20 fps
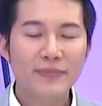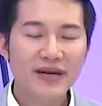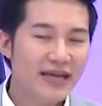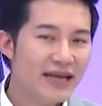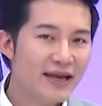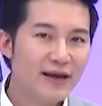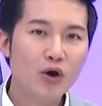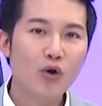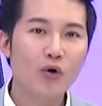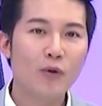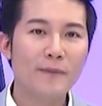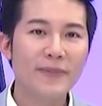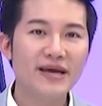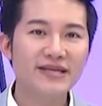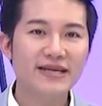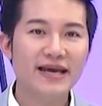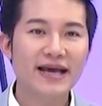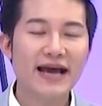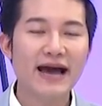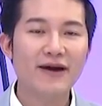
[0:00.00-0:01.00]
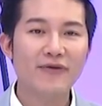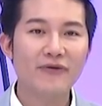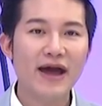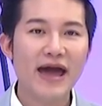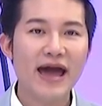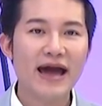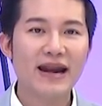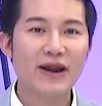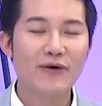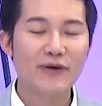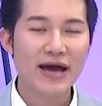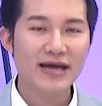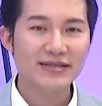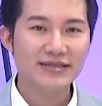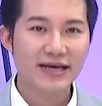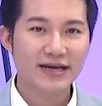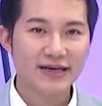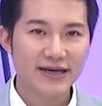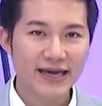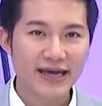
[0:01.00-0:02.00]
นี่คงไม่ใช่ครั้งแรกเราน่า
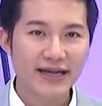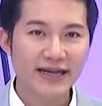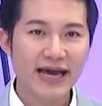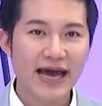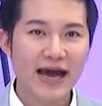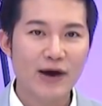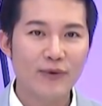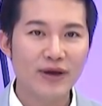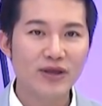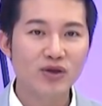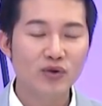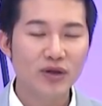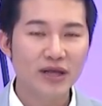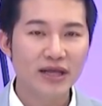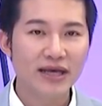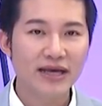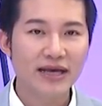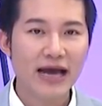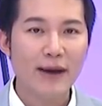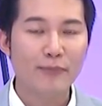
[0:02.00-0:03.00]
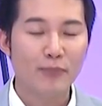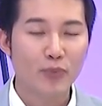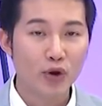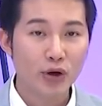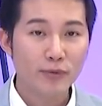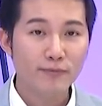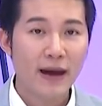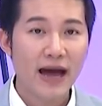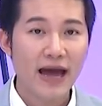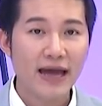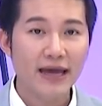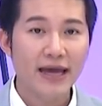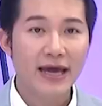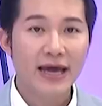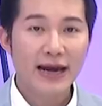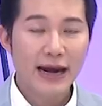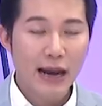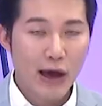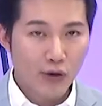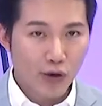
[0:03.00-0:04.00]
จะเคยเห็นข่าวว่ายูดีขับรถไป
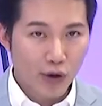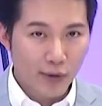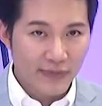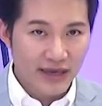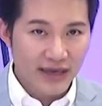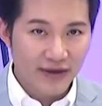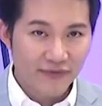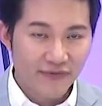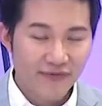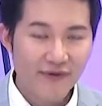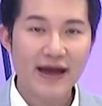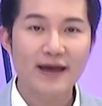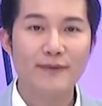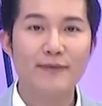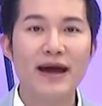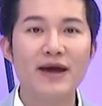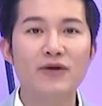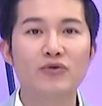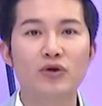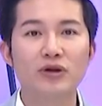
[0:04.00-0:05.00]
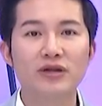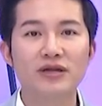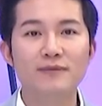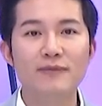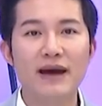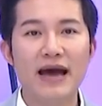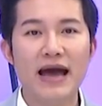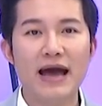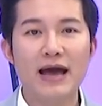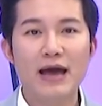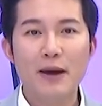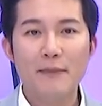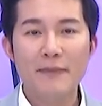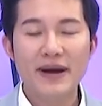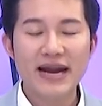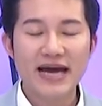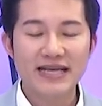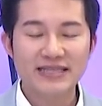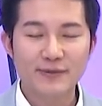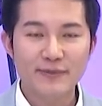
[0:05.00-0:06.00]
แล้วก็มีไฟไหม้รถขึ้นมา
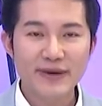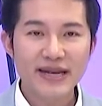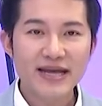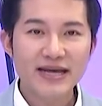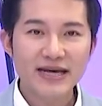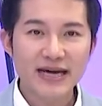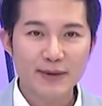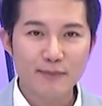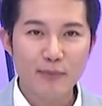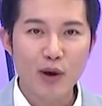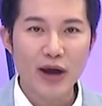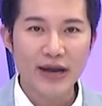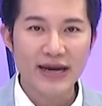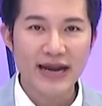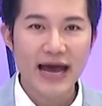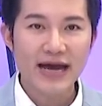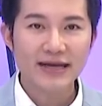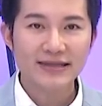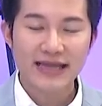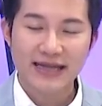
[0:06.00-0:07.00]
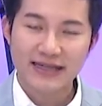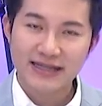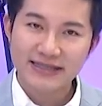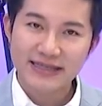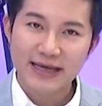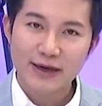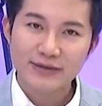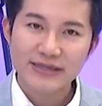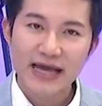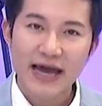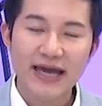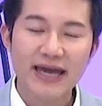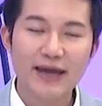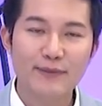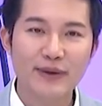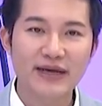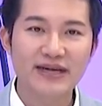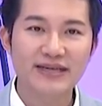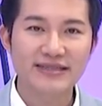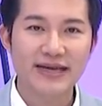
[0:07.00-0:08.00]
มันอาจจะไม่ได้เกิดบ่อยนัก แต่จริงๆแล้วสาเห
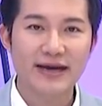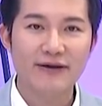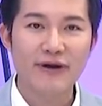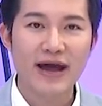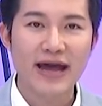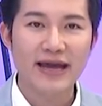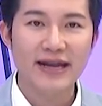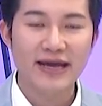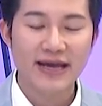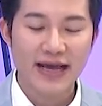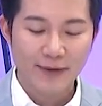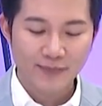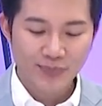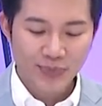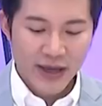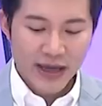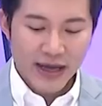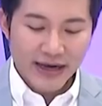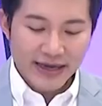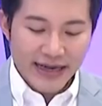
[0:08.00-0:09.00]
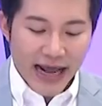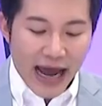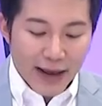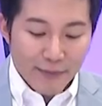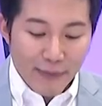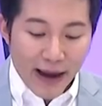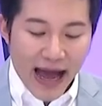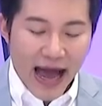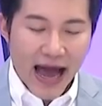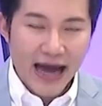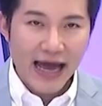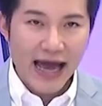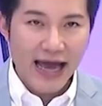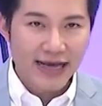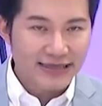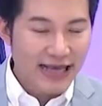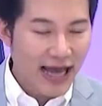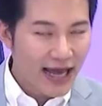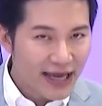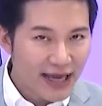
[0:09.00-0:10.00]
ตุมันเกิดจากอะไรนะครับได้บ้าง
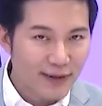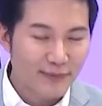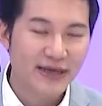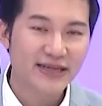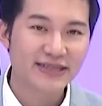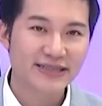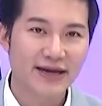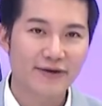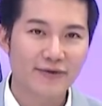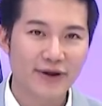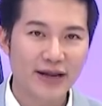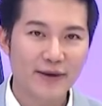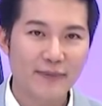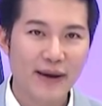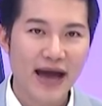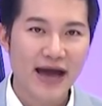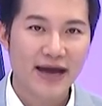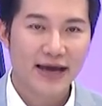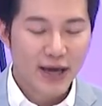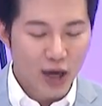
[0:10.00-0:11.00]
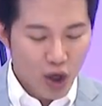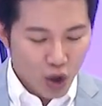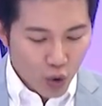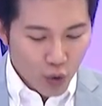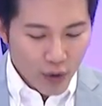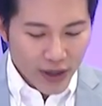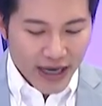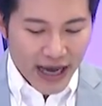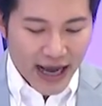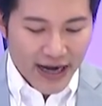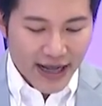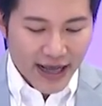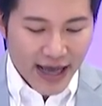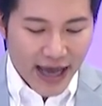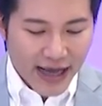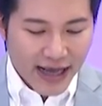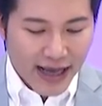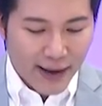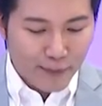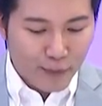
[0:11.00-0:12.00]
อ่ะสาเหตุมันเกิดจากอะไรได้บ้าง คุยกัน
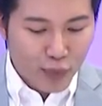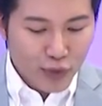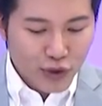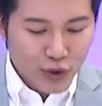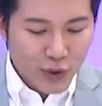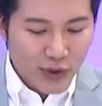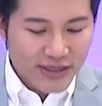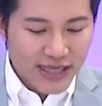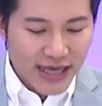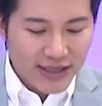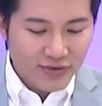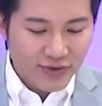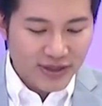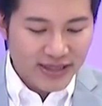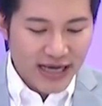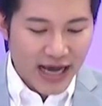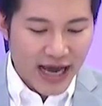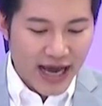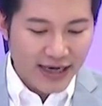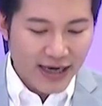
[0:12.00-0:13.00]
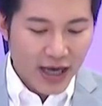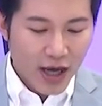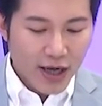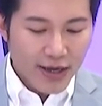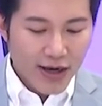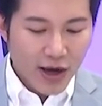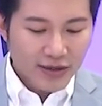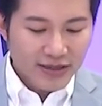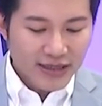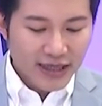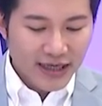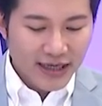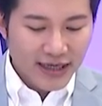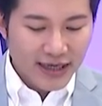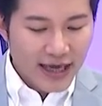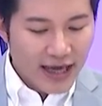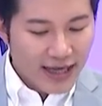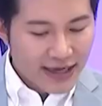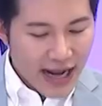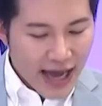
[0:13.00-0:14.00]
นะฮะกับผู้ช่วยศาสตราจารย์ ดร
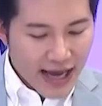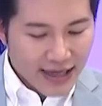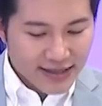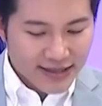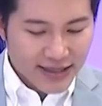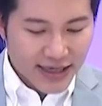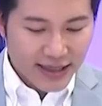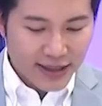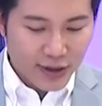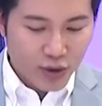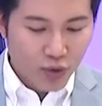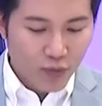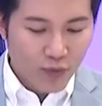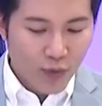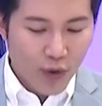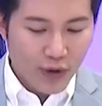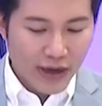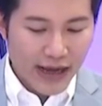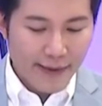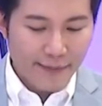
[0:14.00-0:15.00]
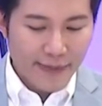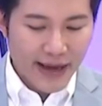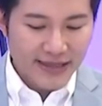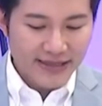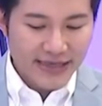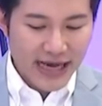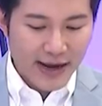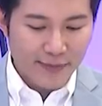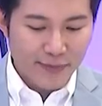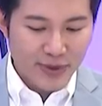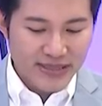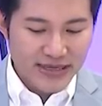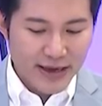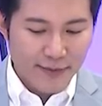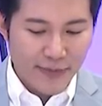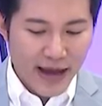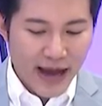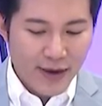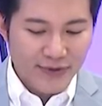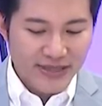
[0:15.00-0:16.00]
นักสิทธิ์นุ่มวงครับอาจารย์ประ
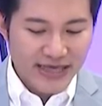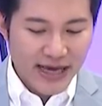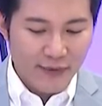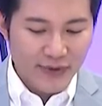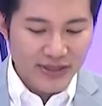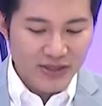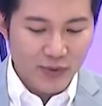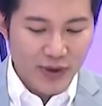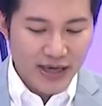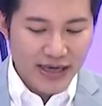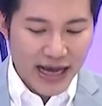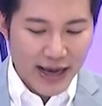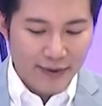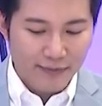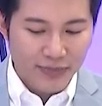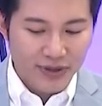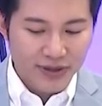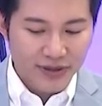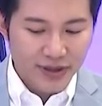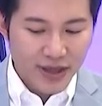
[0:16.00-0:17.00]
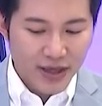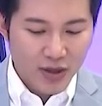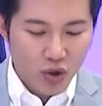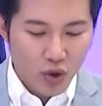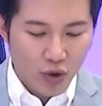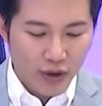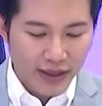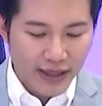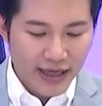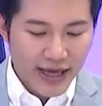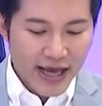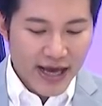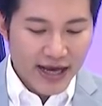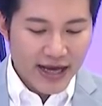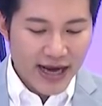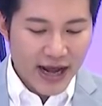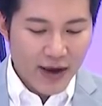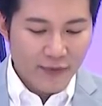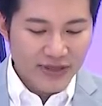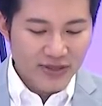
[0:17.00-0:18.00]
จำภาควิชาวิศวกรรม เครื่องกล
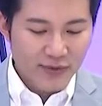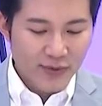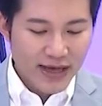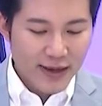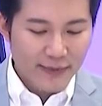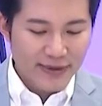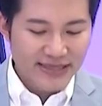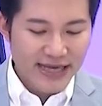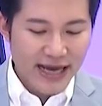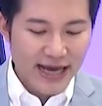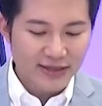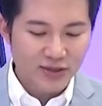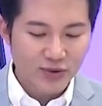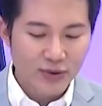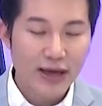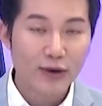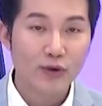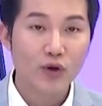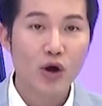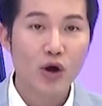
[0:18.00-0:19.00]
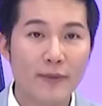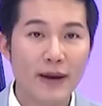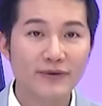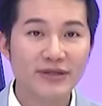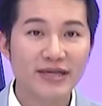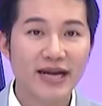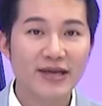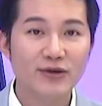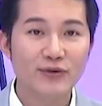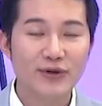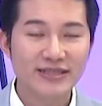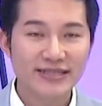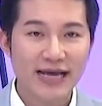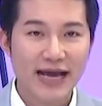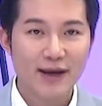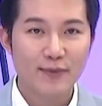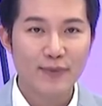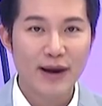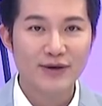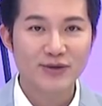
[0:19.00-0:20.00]
คณะวิศวกรรมศาสตร์จุฬาลรณ์มหาวิทยาลัยอยู่ใน
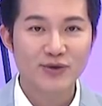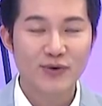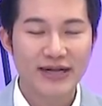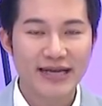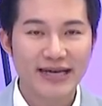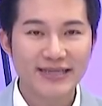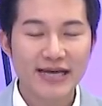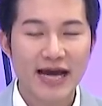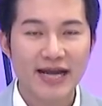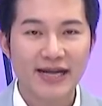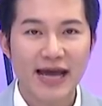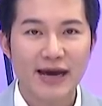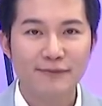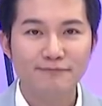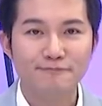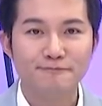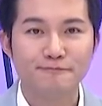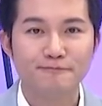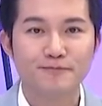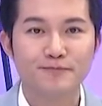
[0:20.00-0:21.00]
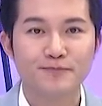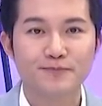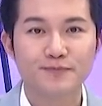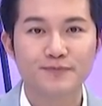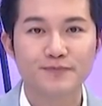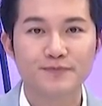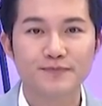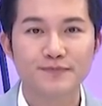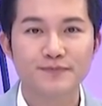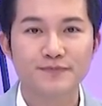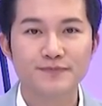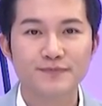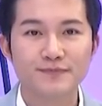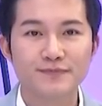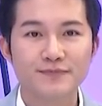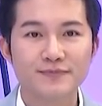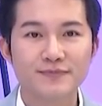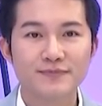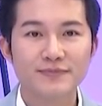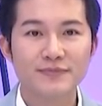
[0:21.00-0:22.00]
สายกับเราสวัสดีอาจารย์ครับครับ
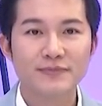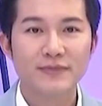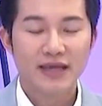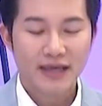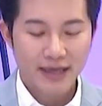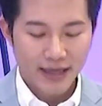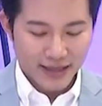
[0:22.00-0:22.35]
สวัสดีครับ